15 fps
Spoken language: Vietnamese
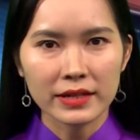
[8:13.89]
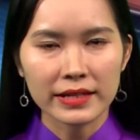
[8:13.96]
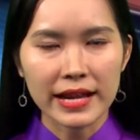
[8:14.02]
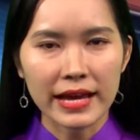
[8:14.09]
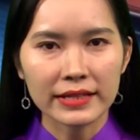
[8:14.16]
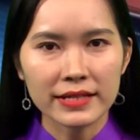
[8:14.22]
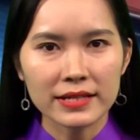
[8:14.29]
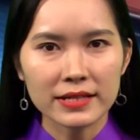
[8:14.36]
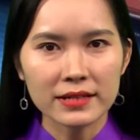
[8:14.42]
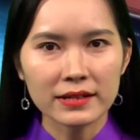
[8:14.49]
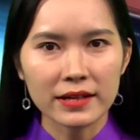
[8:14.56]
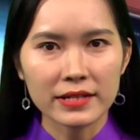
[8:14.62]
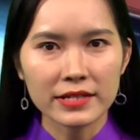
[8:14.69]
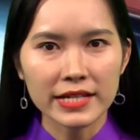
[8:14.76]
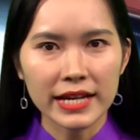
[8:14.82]
đã chính thức
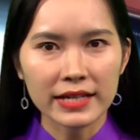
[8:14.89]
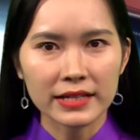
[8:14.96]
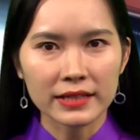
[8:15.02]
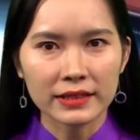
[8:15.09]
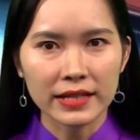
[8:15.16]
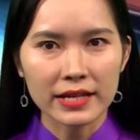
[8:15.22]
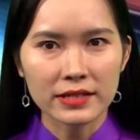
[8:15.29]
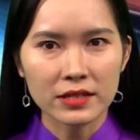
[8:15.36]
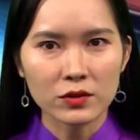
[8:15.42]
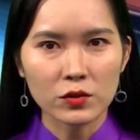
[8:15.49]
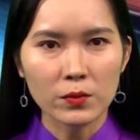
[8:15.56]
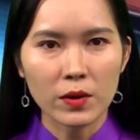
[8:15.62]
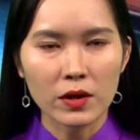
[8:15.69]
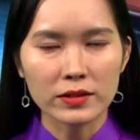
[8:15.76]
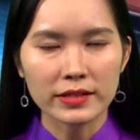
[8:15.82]
khởi tranh tại sân
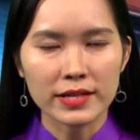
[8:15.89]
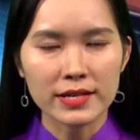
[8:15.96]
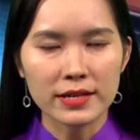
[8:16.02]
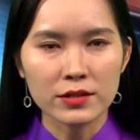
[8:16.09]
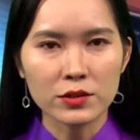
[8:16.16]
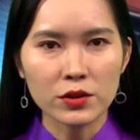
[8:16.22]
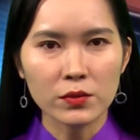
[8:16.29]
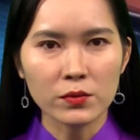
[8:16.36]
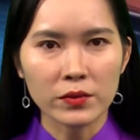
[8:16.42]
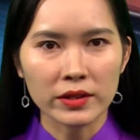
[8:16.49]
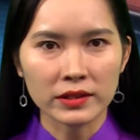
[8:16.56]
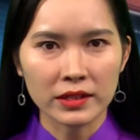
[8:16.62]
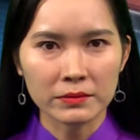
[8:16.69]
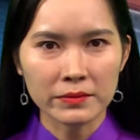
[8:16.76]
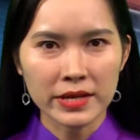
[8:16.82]
đua bò xã Vĩnh Trung,
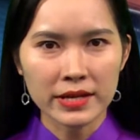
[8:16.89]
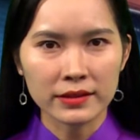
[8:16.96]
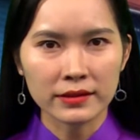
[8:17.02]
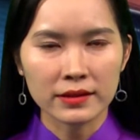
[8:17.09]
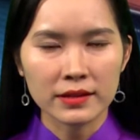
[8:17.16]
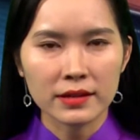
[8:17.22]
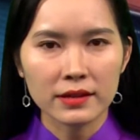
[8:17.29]
huyện Tịnh Biên